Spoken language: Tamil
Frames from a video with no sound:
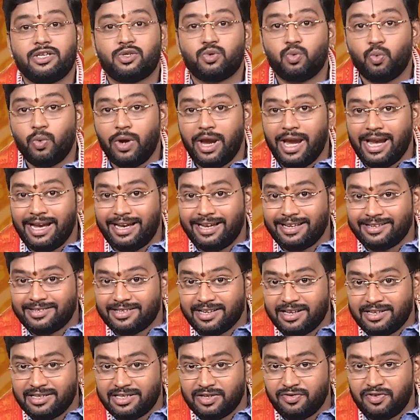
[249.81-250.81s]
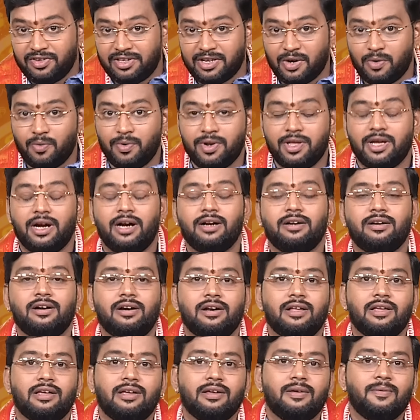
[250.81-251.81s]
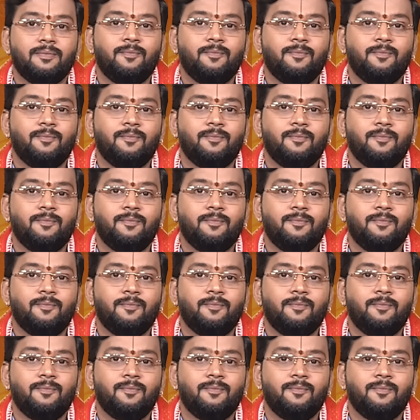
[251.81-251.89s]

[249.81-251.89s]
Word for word: ஸ்வீட்டு செஞ்சு விற்கக்கூடிய ஆட்களுக்கு